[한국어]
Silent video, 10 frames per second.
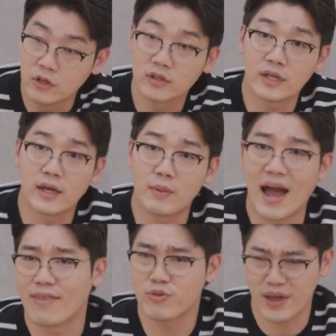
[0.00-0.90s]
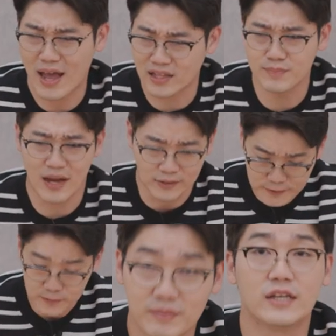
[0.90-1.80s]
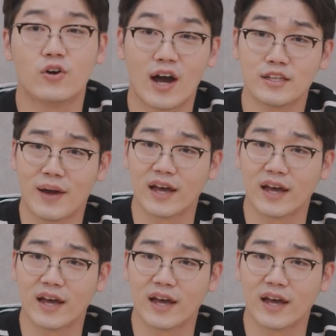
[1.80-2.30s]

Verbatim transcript: 이럴 때 막 안 돼, 하지 마, 막 이런 거 하지